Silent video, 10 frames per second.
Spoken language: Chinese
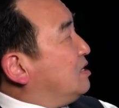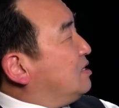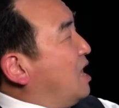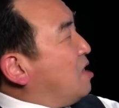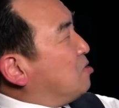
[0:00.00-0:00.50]

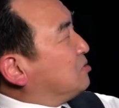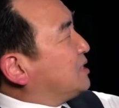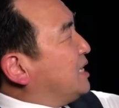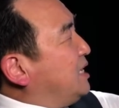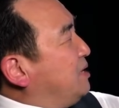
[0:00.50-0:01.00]
然后
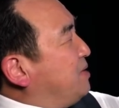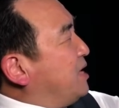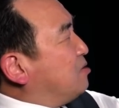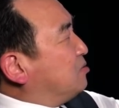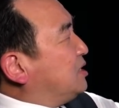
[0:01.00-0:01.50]
这里
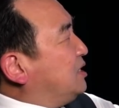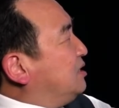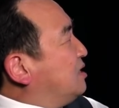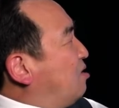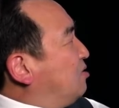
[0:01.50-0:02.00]
面又
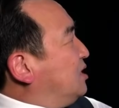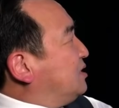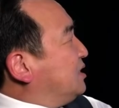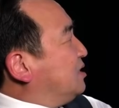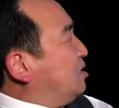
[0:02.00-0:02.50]
提到了
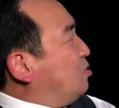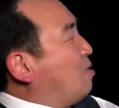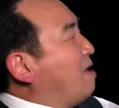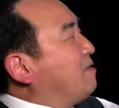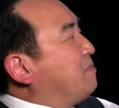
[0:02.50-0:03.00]
这个
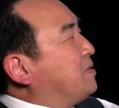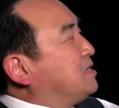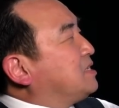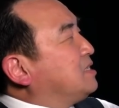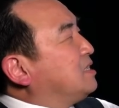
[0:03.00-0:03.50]
华为本
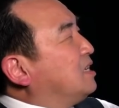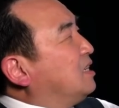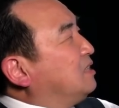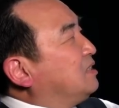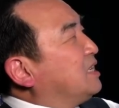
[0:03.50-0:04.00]
身
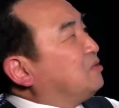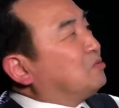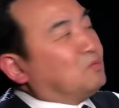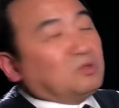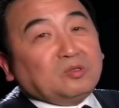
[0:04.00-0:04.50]
的内
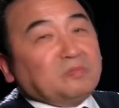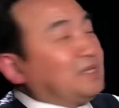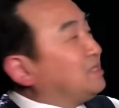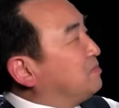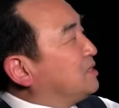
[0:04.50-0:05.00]
容，我觉得没
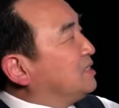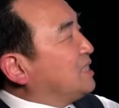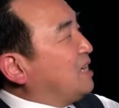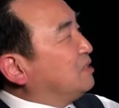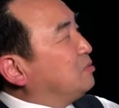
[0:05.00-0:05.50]
什么可
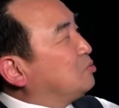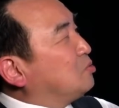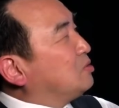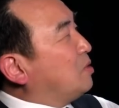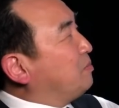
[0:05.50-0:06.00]
讲，因为
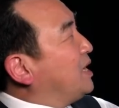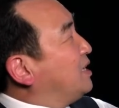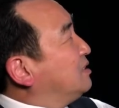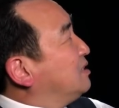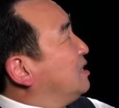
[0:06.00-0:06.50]
多少变
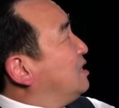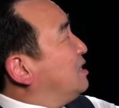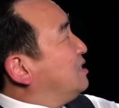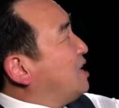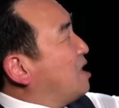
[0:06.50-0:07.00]
了。
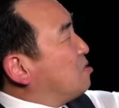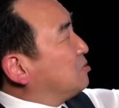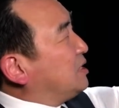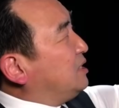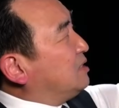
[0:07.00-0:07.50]
然后
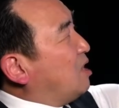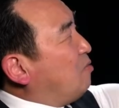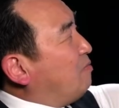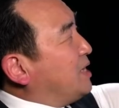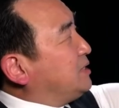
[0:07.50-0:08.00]
提到
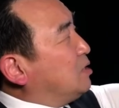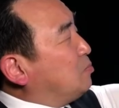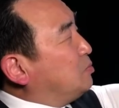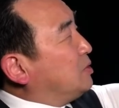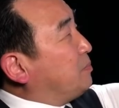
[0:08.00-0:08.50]
外交
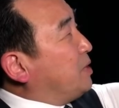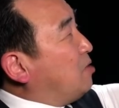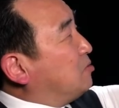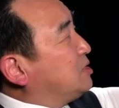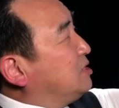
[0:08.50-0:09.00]
部的
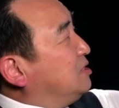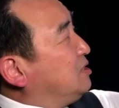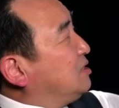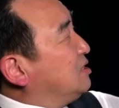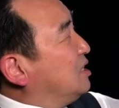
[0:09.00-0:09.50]
表示，
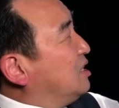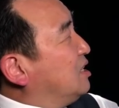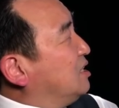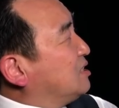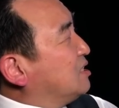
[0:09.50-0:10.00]

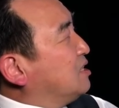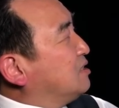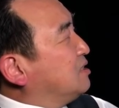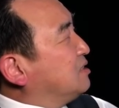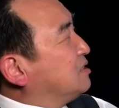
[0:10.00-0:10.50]
呃，等等
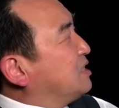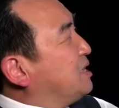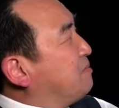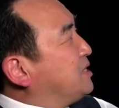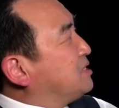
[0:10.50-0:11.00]
等，这
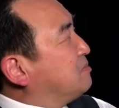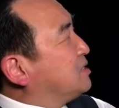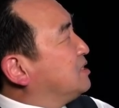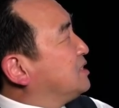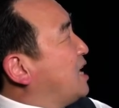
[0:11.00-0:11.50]
也没什么
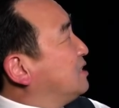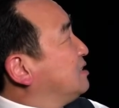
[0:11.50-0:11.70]
可讲。